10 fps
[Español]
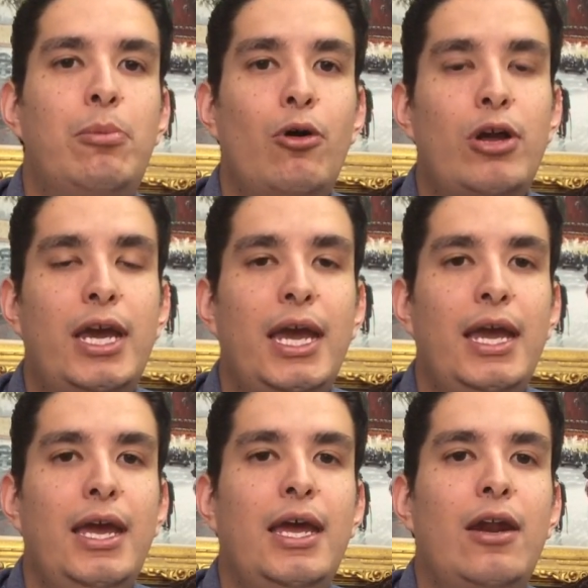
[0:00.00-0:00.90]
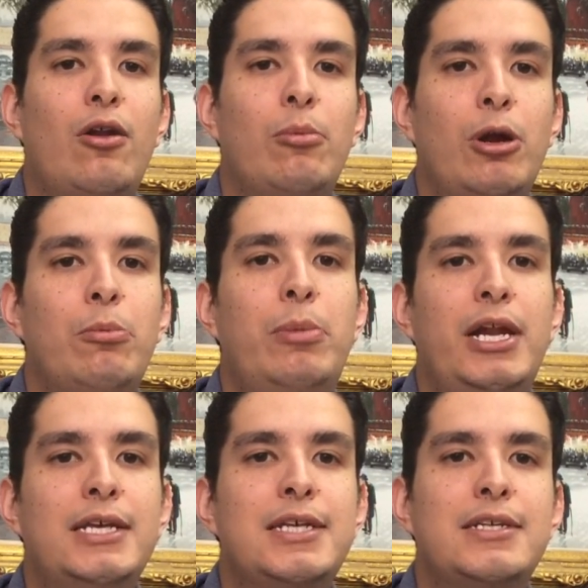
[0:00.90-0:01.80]
porque Romero
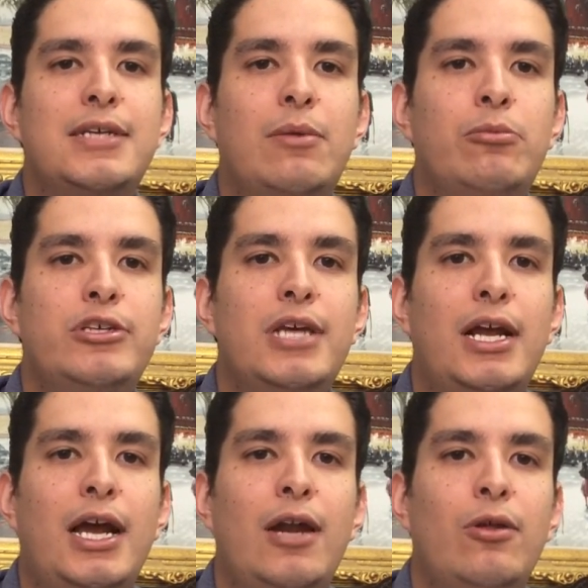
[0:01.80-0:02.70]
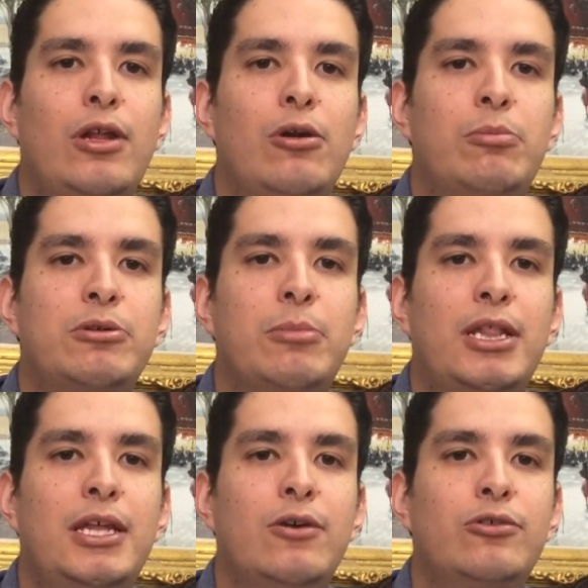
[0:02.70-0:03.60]
Pérez, al ser muy cercano de López
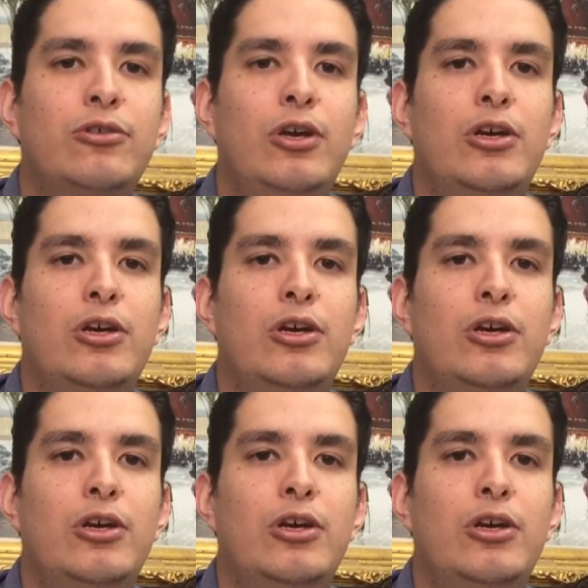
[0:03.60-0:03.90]
Mateos,